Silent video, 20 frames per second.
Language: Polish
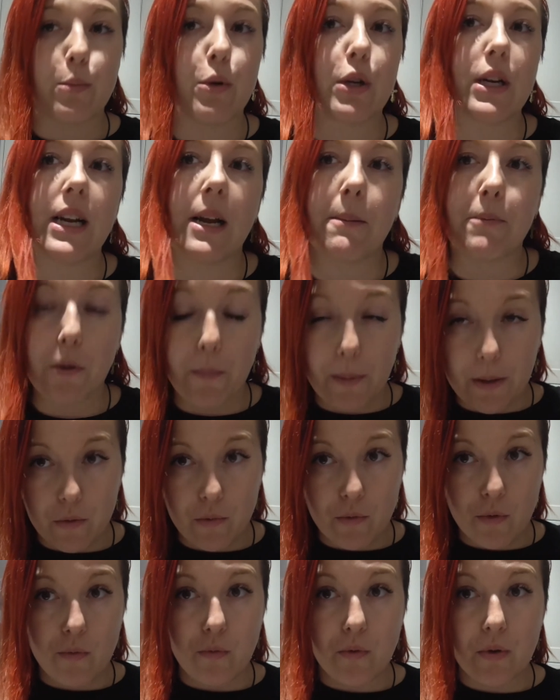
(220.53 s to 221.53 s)
Biorę laptopa
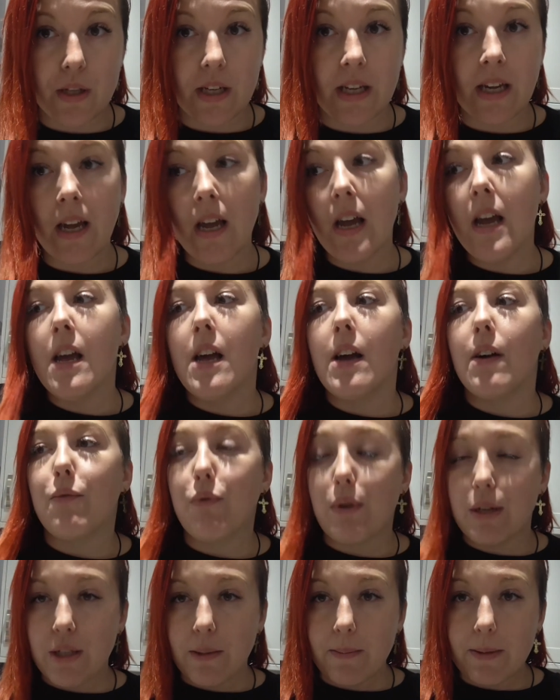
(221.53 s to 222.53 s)
tu do kuchni,
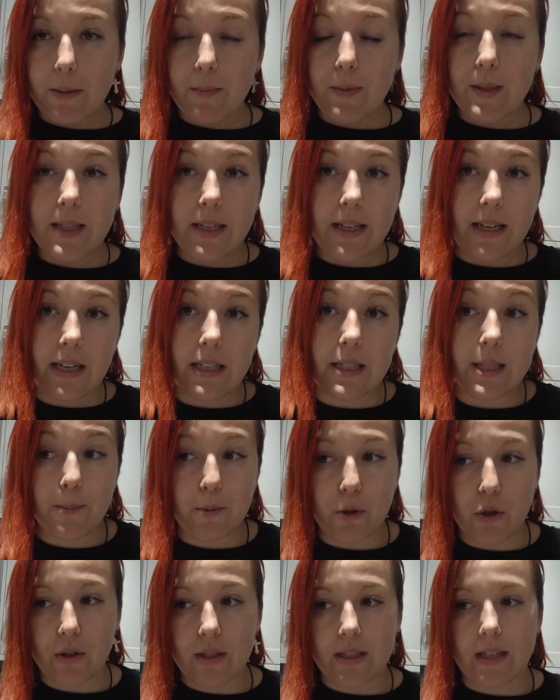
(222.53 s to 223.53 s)
włączam sobie serial i
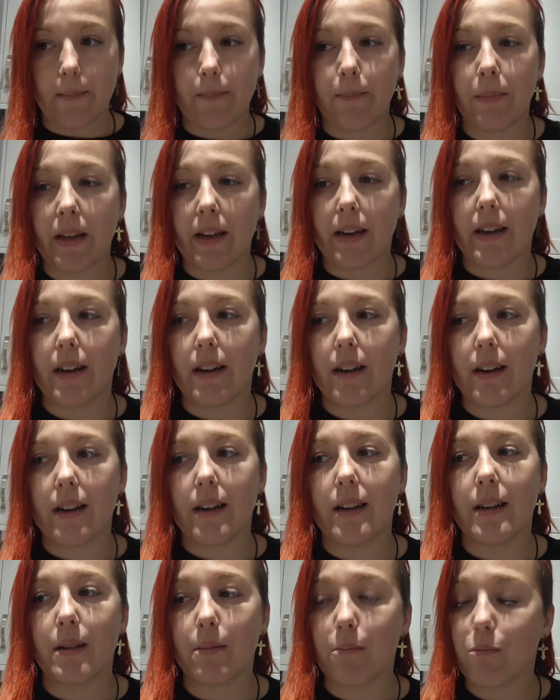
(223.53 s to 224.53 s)
sprzątam. E,
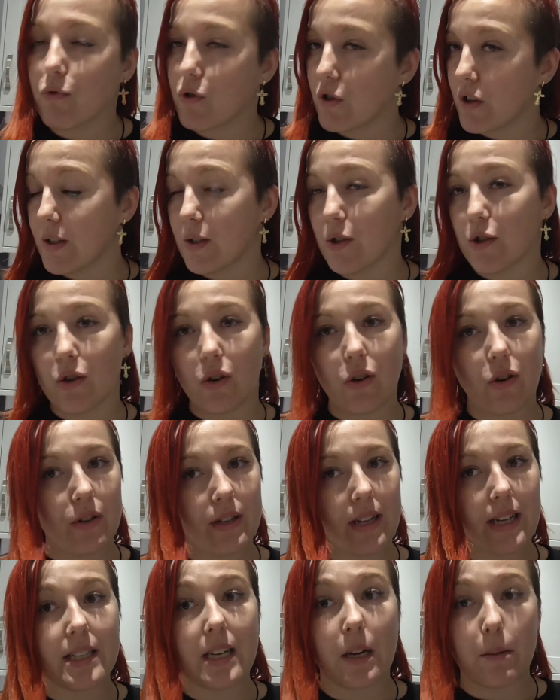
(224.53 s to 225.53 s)
muszę coś
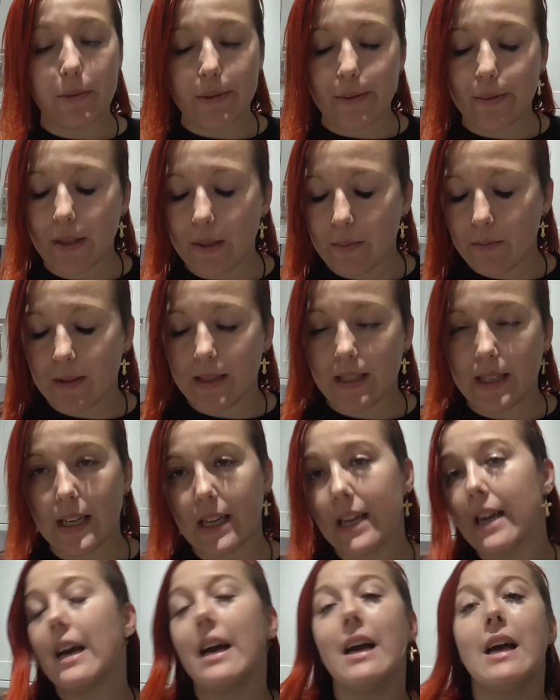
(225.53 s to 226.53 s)
oglądać albo słuchać
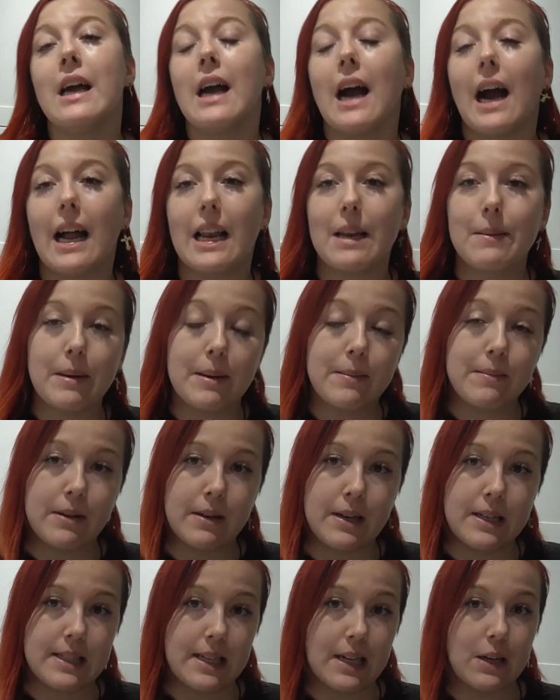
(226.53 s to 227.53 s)
muzyki, ale mam
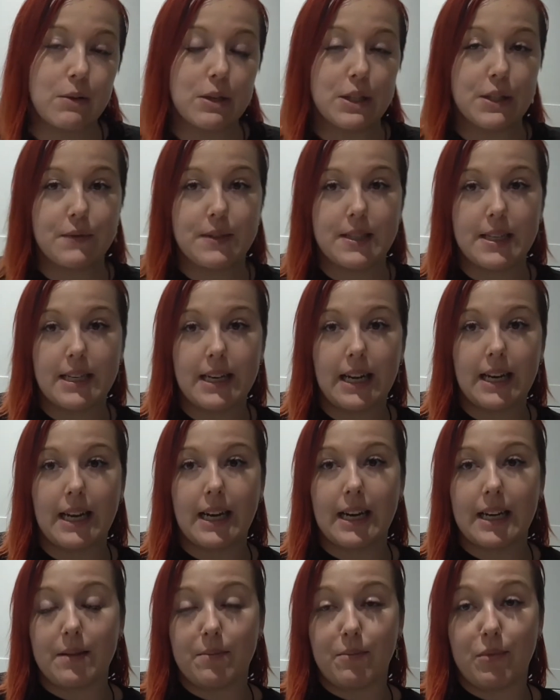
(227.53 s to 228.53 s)
e, zaległości w
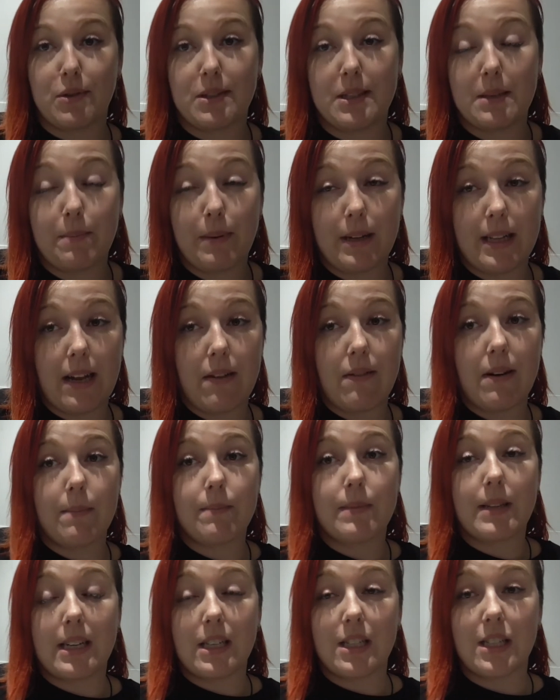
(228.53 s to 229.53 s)
serialach, bo
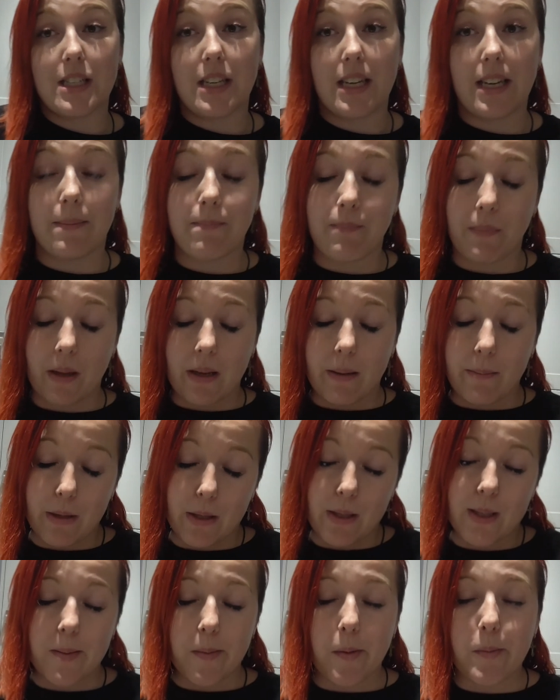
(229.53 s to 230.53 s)
padałam, także
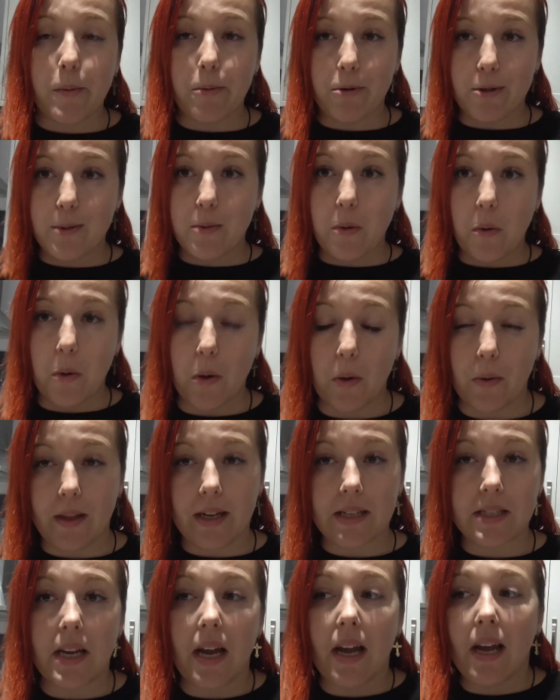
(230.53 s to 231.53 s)
będę sobie po prostu
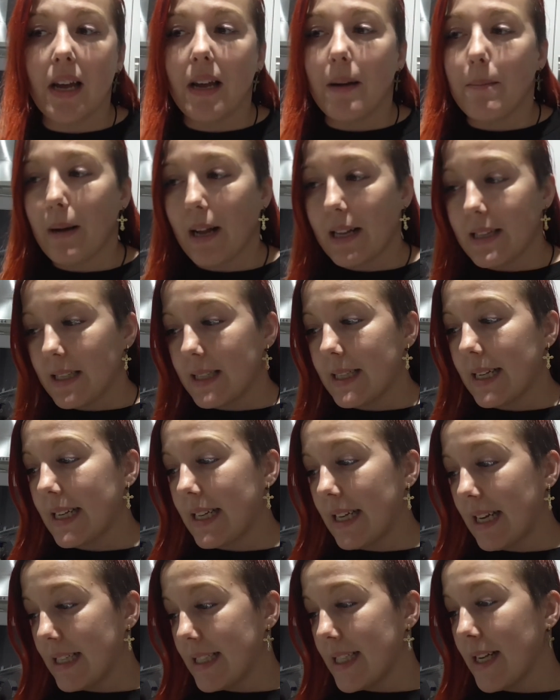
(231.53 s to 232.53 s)
oglądać. Plan jest
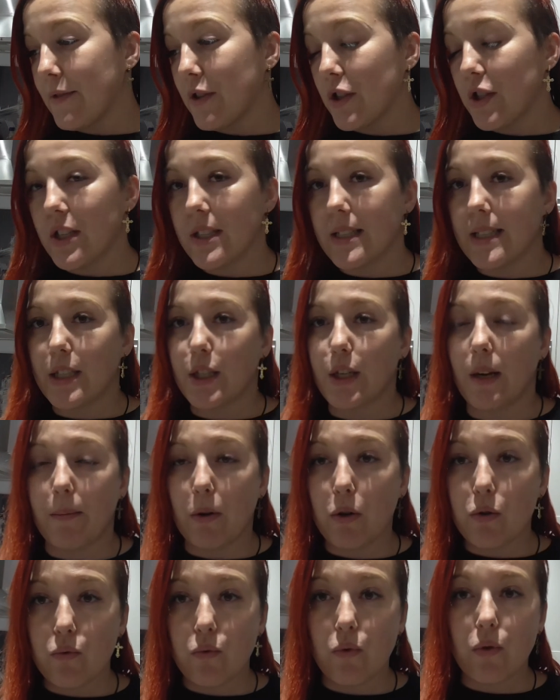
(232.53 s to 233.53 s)
taki jak zawsze, czyli zaczynam
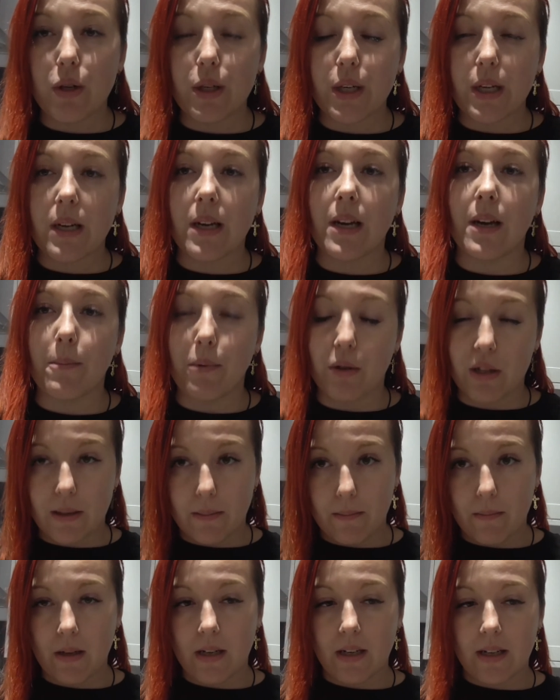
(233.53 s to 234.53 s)
od kuchni,
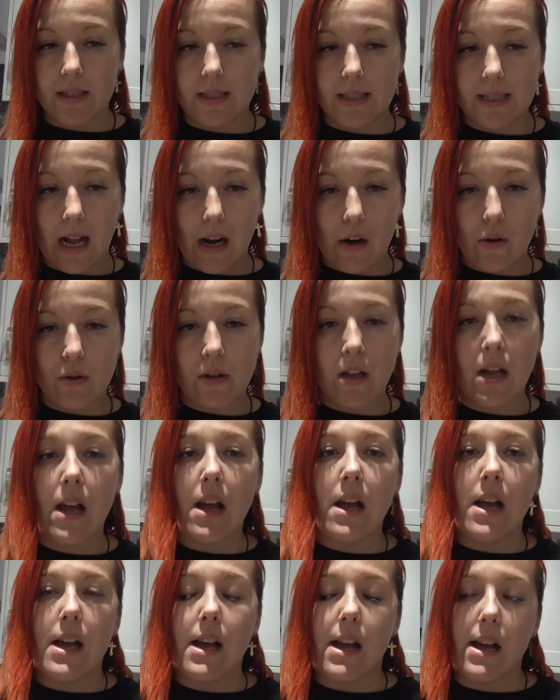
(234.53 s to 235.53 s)
potem e, salon,
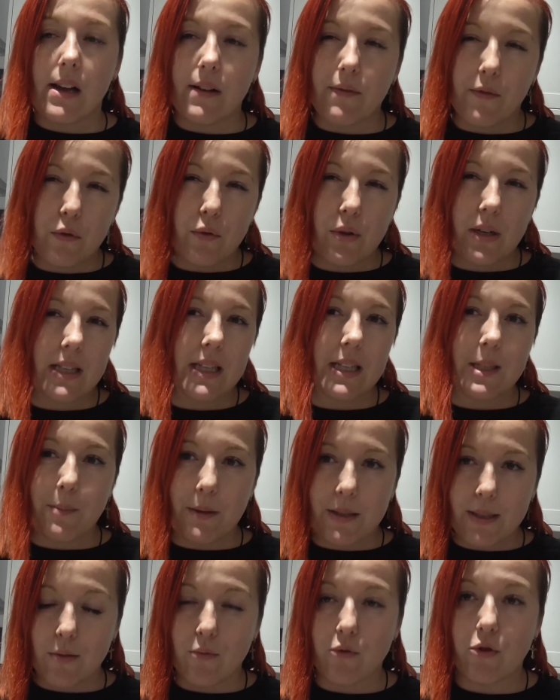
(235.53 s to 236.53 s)
e, w których nie
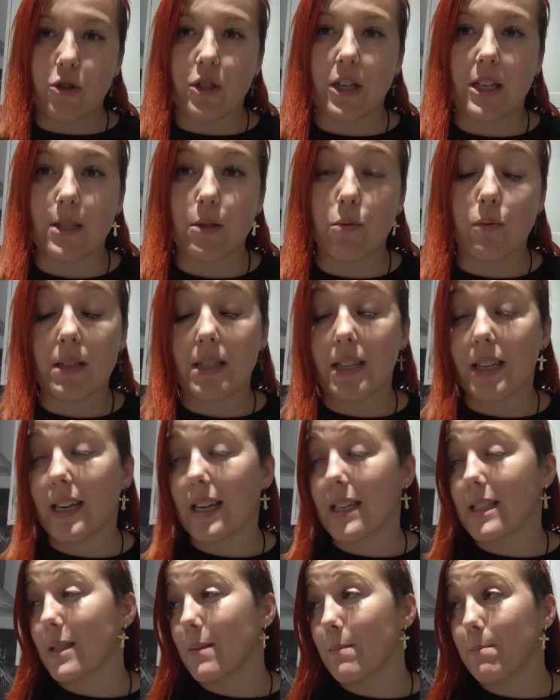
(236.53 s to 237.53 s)
spędzę dużo czasu.
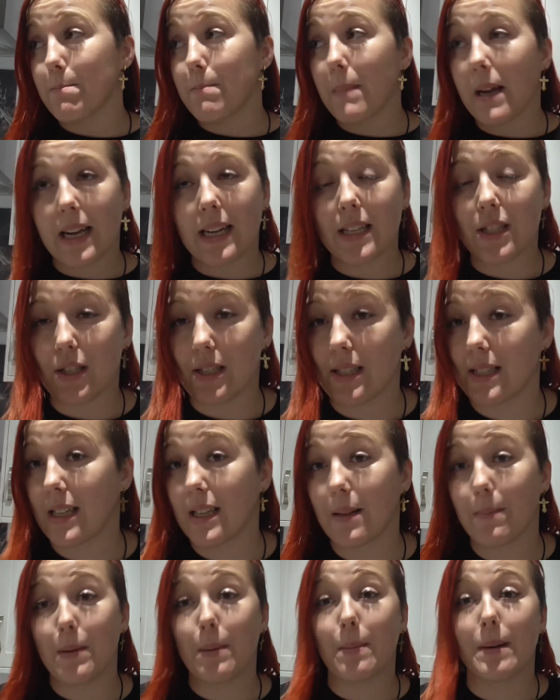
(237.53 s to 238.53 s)
Łazienka jest mega czysta,
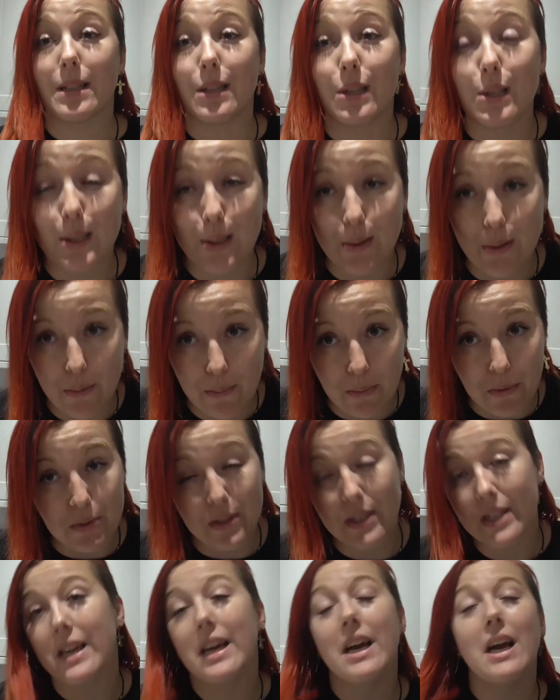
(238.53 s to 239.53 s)
tam nie ma nic do
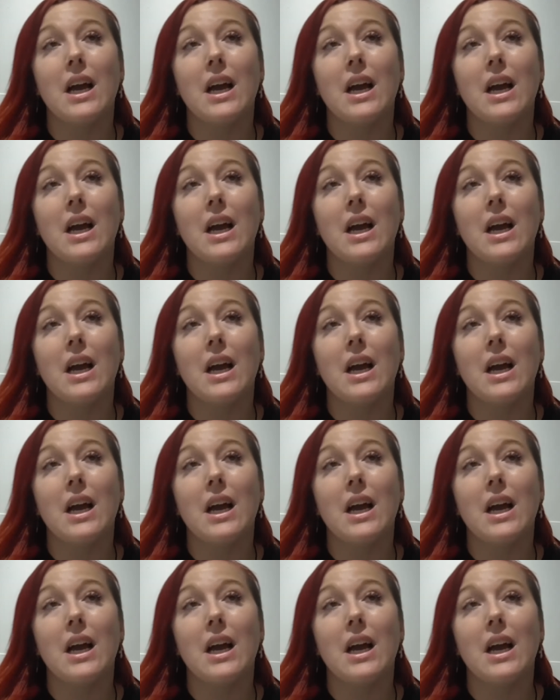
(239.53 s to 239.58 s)
roboty.